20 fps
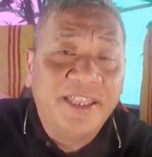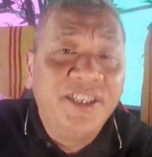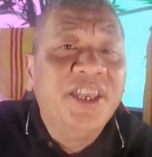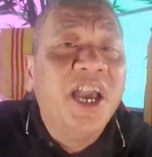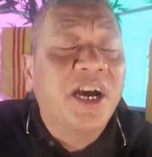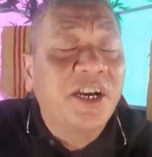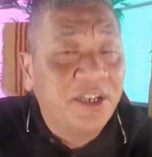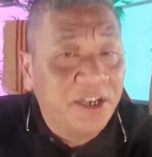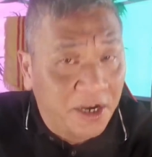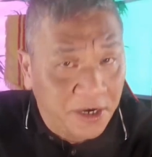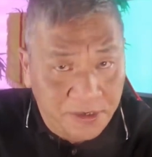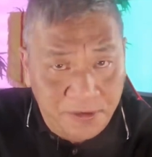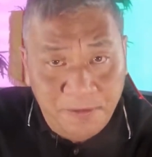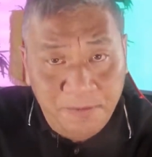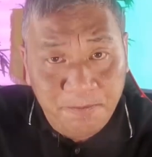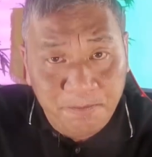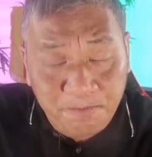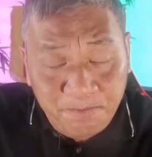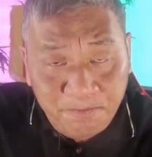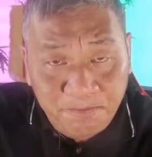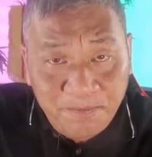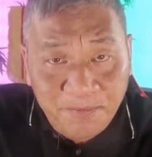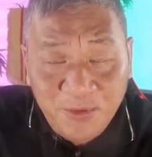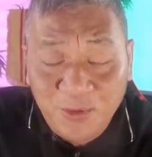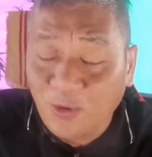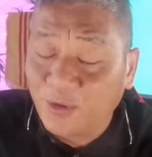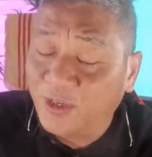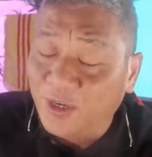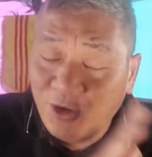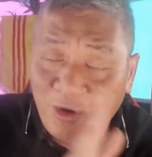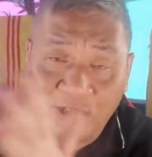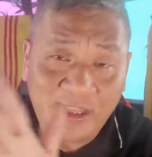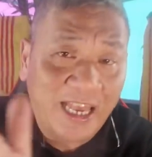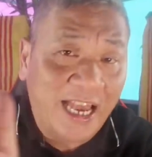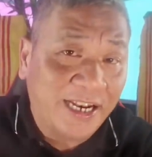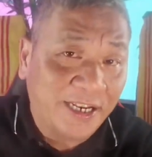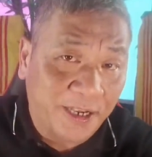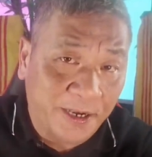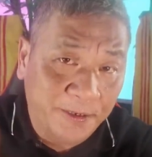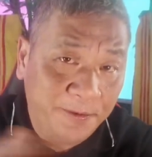Nhật ngữ. Tôi chưa nói tới
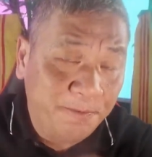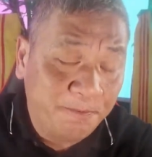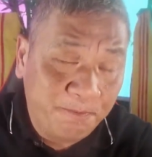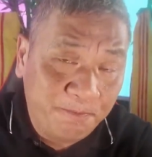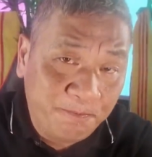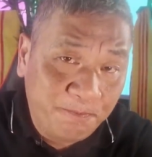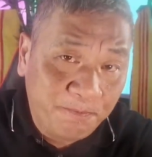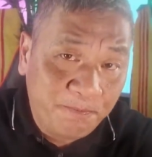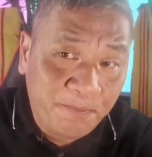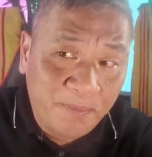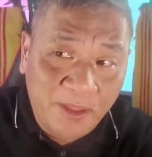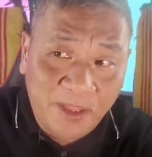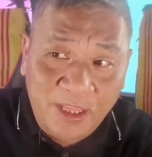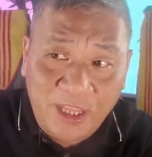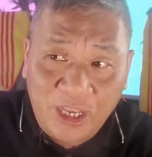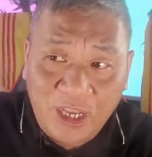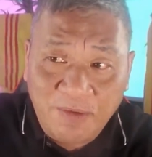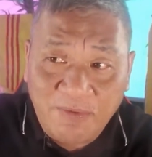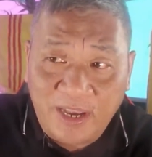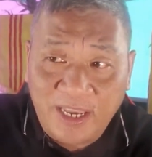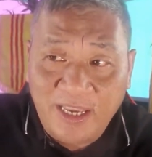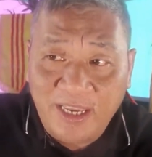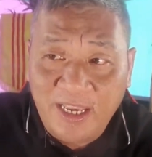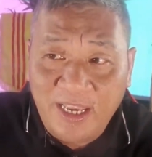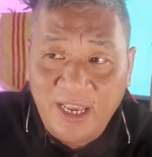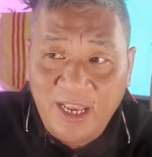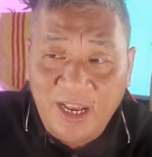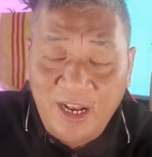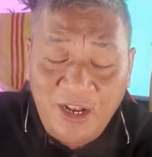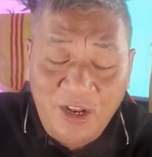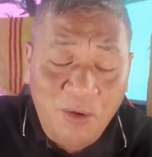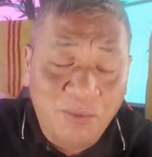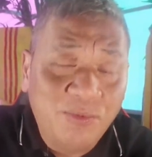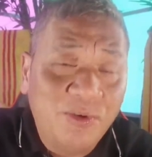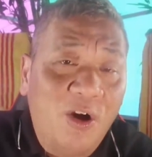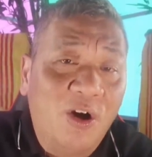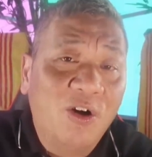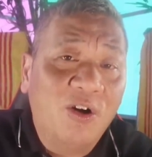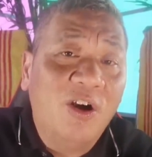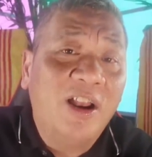Anh ngữ. Thì quý vị, lúc
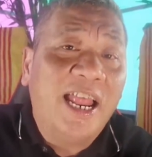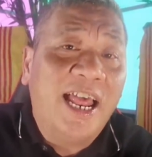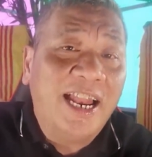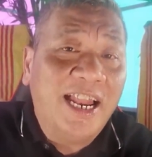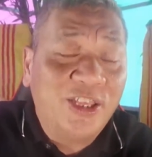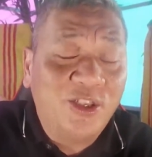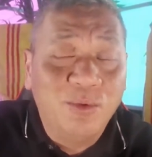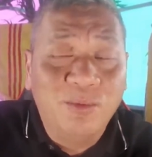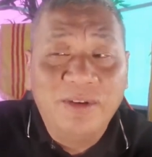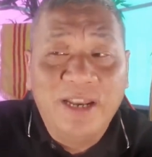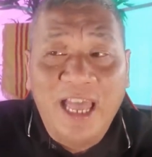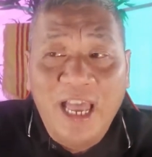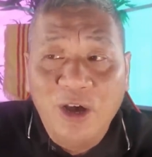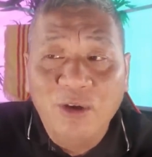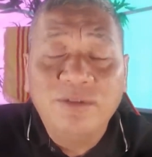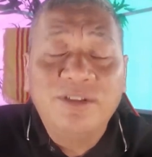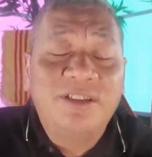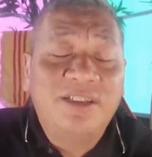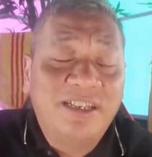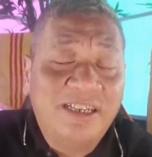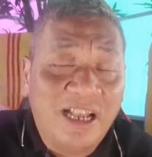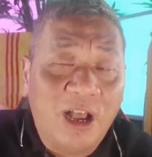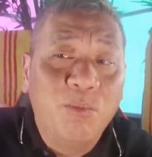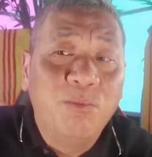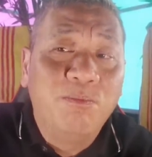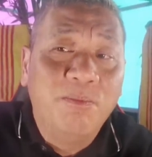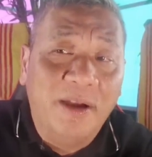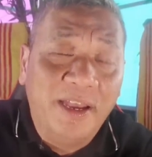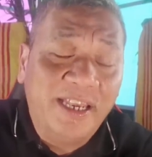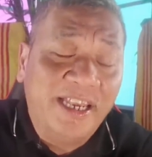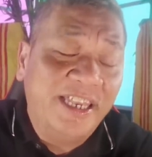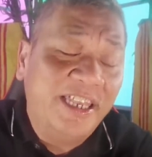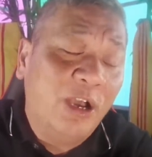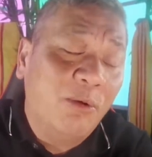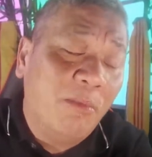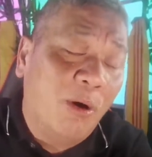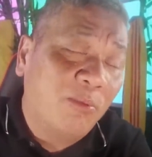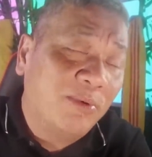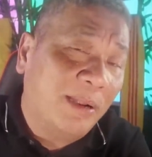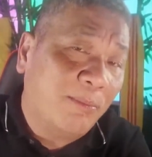đó có lẽ là chúng nếu không bị cái
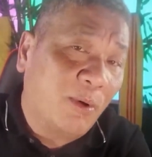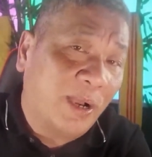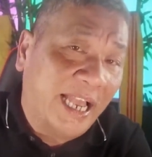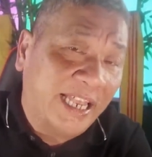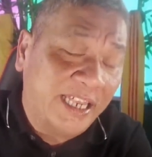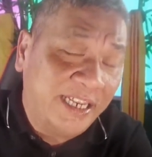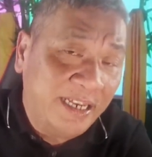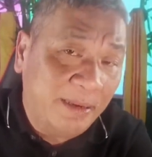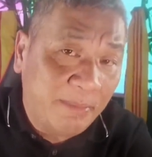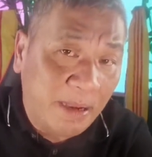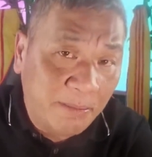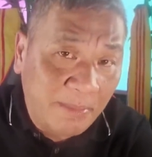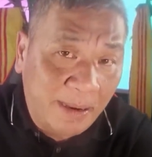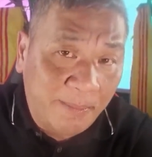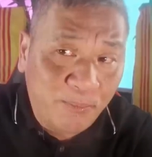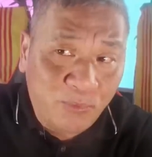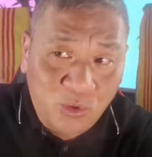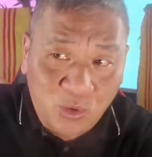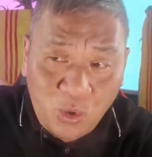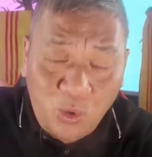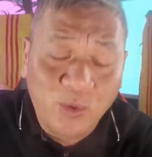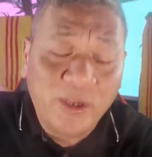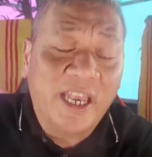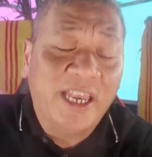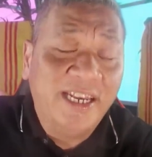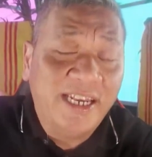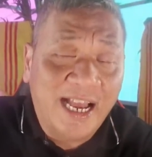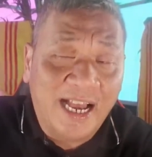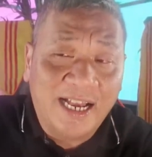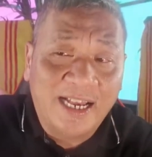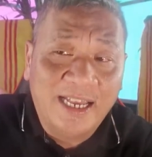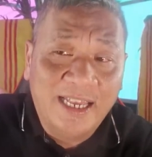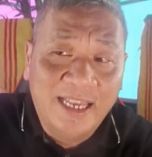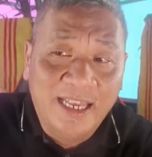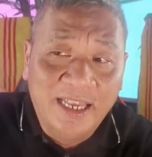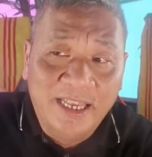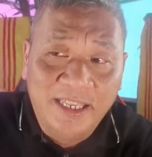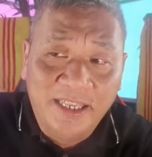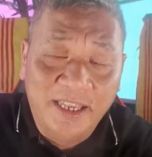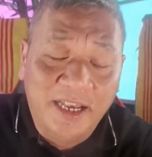dấu mốc năm 1975, tôi nghĩ rằng
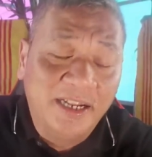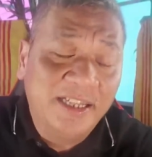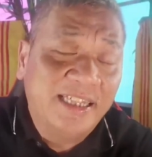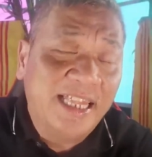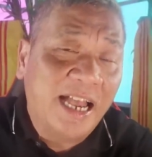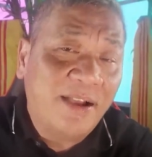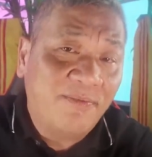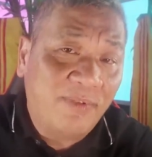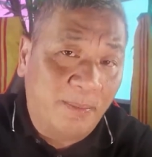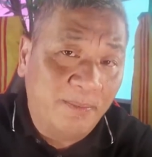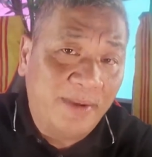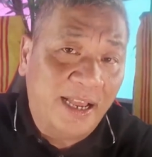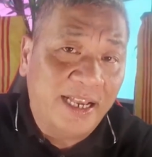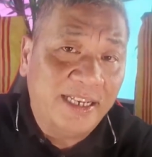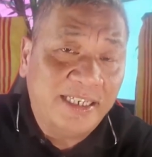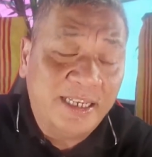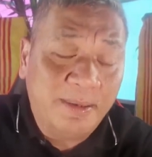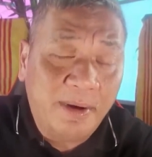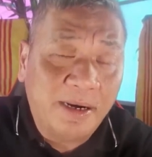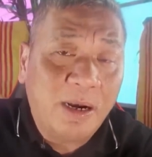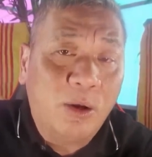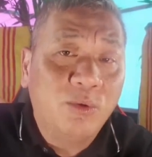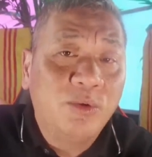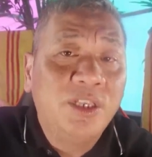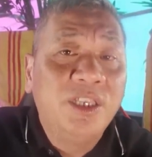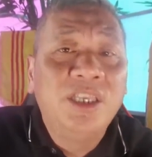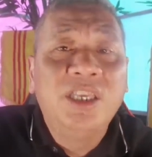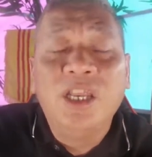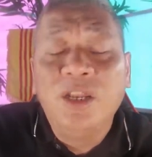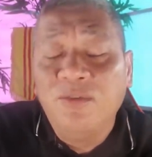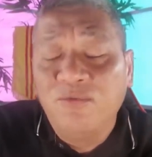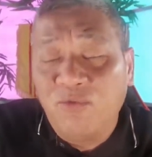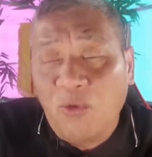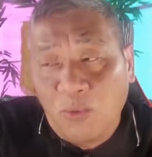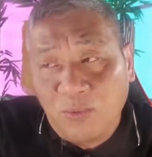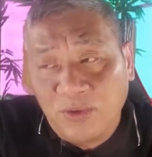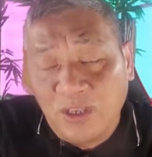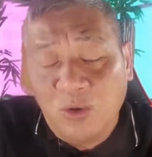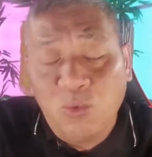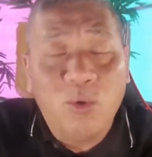những tác phẩm này sẽ bắt đầu chinh
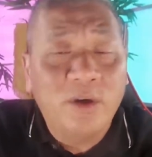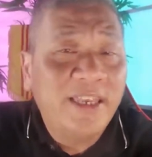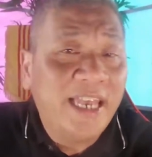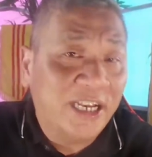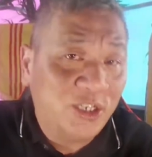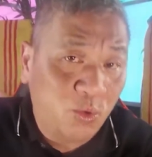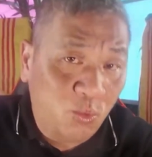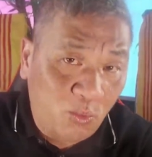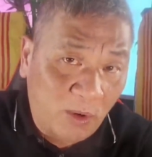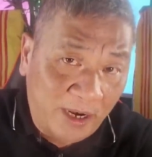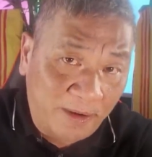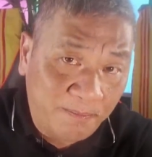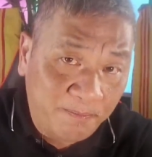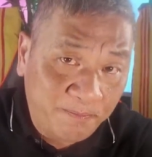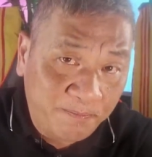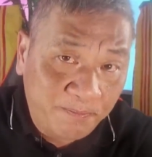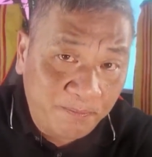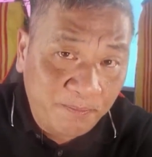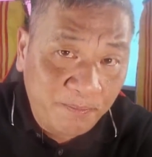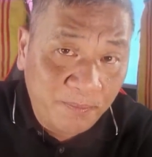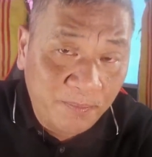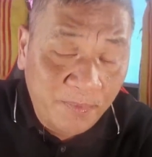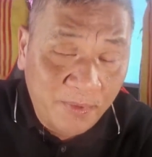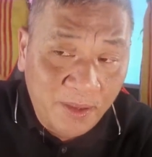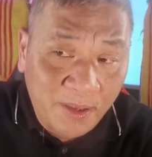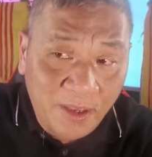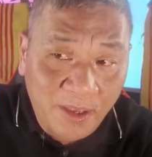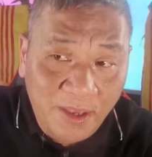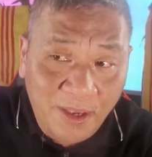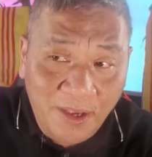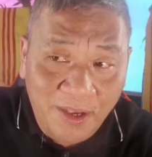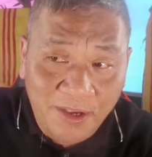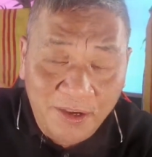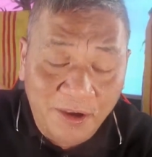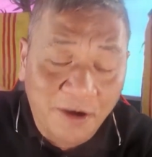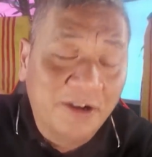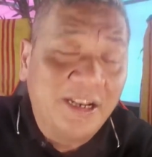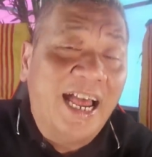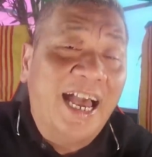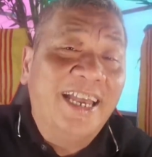phục những quốc gia xung quanh.
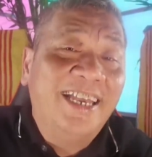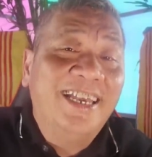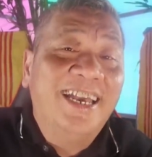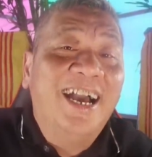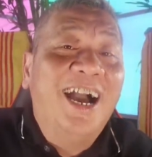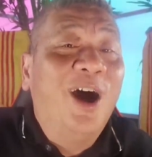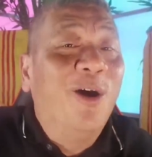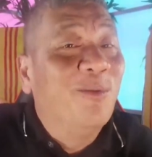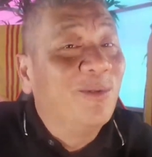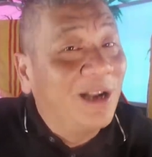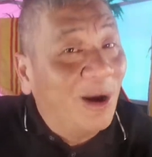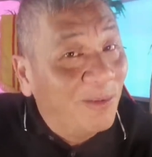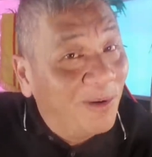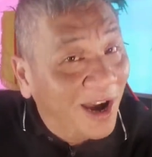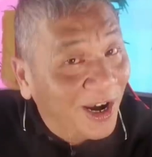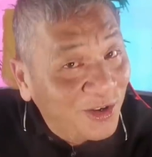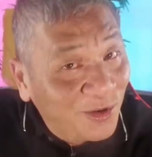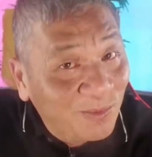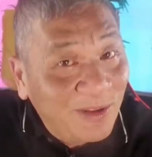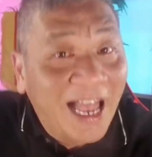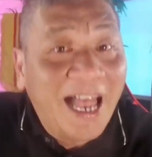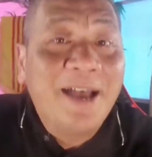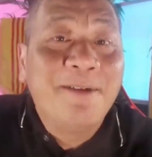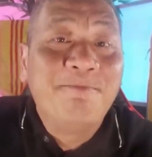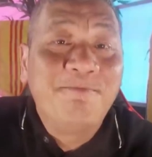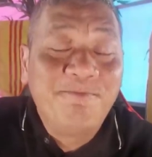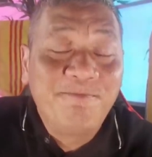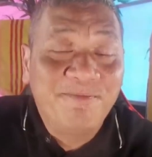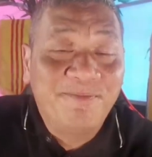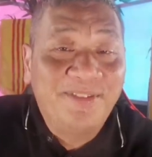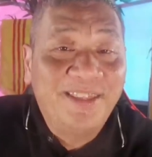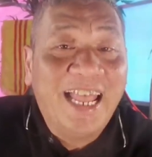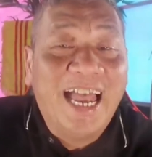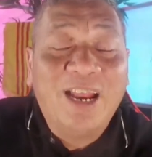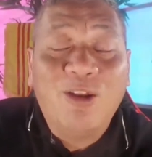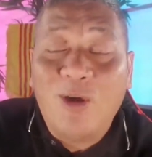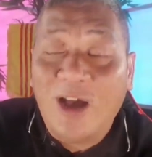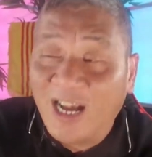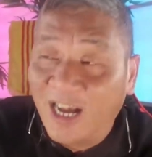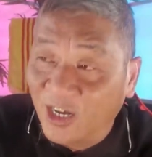Ngược lại, Hồng Kông hơn chúng ta, Đài
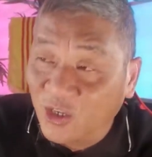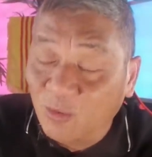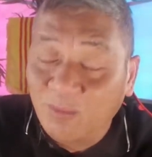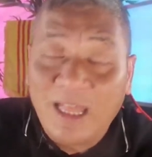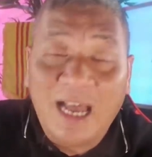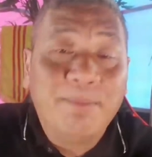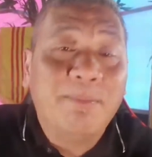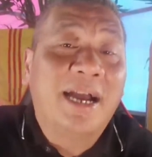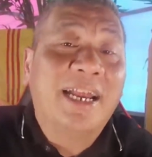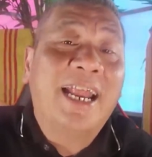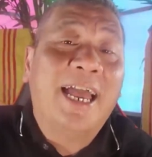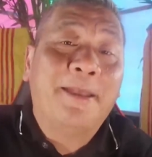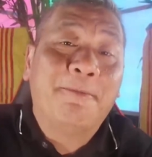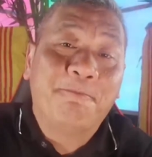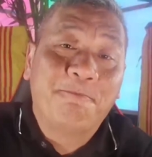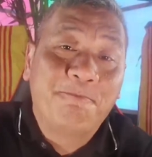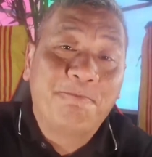Loan hơn chúng ta mảng này.